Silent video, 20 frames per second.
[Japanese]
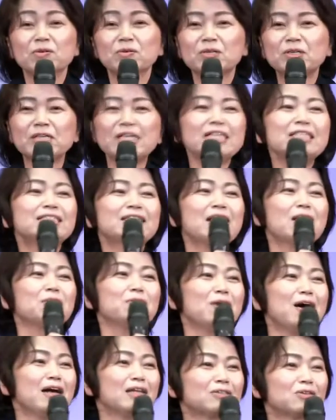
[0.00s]
クリスチャン
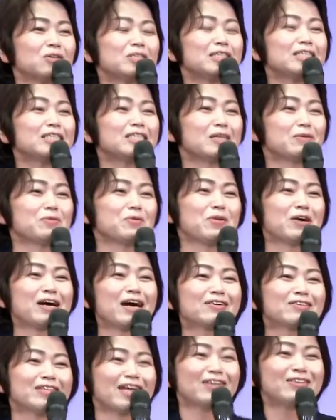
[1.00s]
は年いっても若
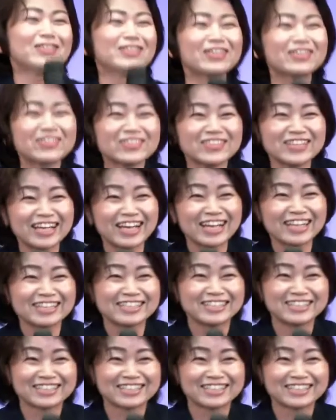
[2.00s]
くなるってことで